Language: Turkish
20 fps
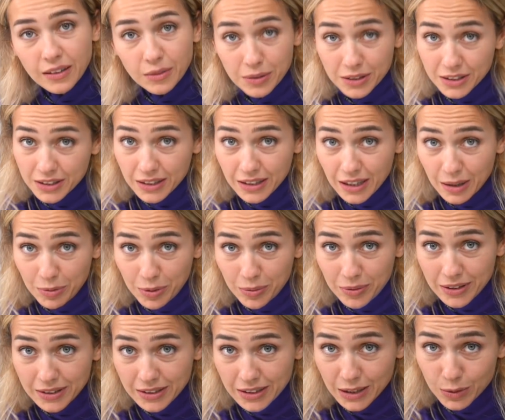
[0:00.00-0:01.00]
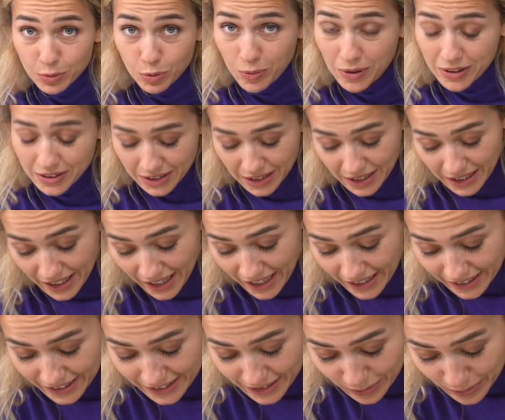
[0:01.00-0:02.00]
Yılbaşına da yapabilirsiniz bu pastayı.
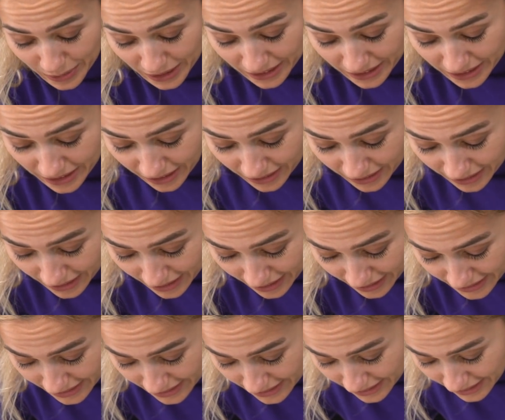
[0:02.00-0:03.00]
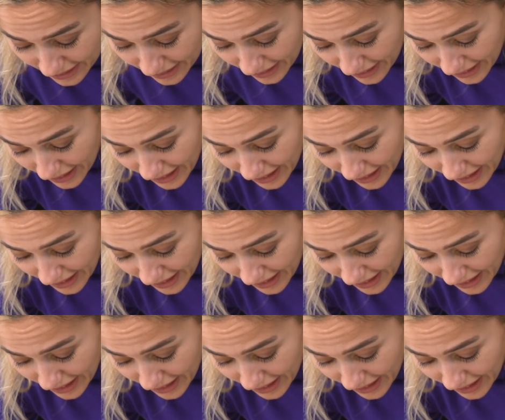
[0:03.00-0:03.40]
Herkesin bayılacağının garantisini